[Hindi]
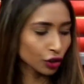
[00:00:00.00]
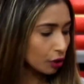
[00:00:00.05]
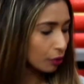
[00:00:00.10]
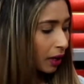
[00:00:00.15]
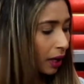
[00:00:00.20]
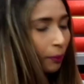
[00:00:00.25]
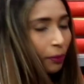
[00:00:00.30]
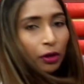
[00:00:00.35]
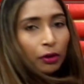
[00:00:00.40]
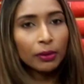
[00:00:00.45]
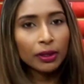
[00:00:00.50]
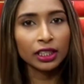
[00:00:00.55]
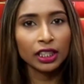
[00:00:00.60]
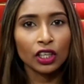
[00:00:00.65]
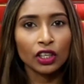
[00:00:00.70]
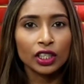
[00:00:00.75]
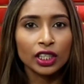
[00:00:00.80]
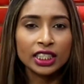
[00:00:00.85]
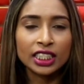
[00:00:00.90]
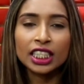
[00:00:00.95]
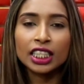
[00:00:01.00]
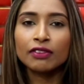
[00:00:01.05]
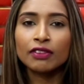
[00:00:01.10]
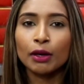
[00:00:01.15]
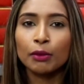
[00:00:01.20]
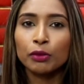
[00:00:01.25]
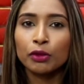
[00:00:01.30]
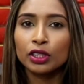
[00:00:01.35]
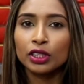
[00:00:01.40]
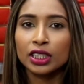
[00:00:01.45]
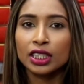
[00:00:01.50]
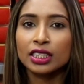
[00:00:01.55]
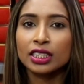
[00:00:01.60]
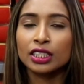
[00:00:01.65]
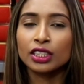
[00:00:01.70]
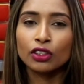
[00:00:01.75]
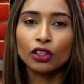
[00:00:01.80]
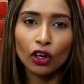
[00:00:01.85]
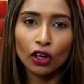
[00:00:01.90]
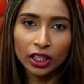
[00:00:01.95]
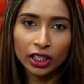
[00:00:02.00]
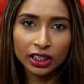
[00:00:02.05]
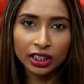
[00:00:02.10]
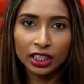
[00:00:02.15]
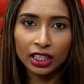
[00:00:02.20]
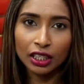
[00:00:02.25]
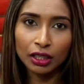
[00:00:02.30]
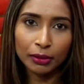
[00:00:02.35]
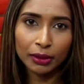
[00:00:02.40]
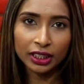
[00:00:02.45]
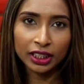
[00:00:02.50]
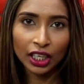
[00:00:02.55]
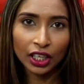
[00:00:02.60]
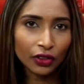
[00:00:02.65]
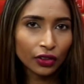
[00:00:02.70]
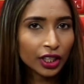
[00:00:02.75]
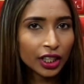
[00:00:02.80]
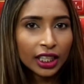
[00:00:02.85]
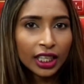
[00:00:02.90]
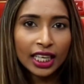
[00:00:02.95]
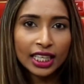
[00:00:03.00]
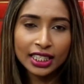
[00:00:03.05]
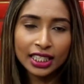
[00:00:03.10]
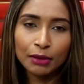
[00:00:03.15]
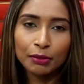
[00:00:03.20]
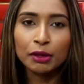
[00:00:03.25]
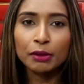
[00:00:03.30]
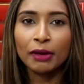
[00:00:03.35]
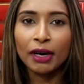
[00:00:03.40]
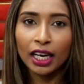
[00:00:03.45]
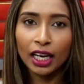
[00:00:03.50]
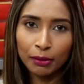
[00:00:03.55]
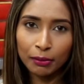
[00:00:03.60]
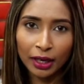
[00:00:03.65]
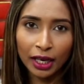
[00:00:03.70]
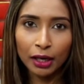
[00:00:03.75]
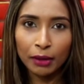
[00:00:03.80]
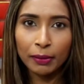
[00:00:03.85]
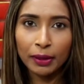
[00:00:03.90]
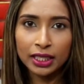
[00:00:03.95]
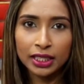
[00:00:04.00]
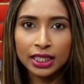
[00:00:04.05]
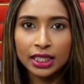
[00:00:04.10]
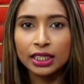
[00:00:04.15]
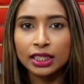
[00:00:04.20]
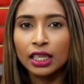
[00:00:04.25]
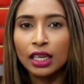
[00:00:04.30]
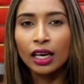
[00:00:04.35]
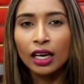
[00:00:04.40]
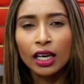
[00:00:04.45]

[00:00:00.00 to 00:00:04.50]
जो मैं आपको बता रही हूँ ये सिर्फ आपको जस्ट नॉलेज के लिए बता रही हूँ कि ऐसा भी माल हमारे पास है